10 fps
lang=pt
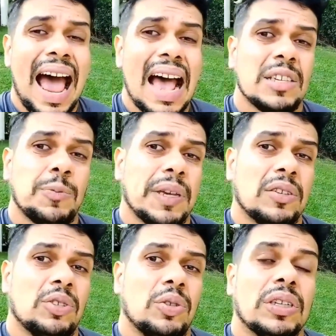As
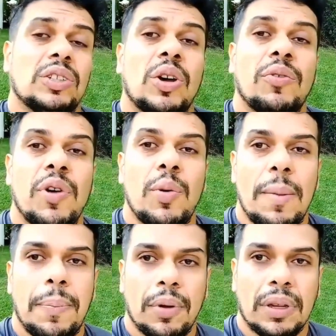pessoas só
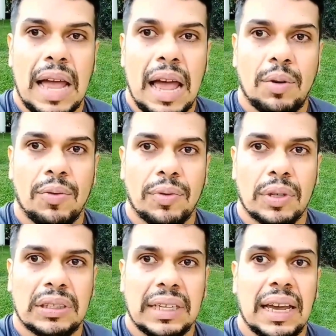vão aprontar com
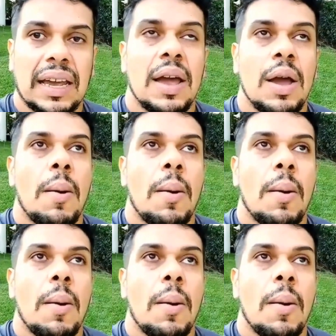você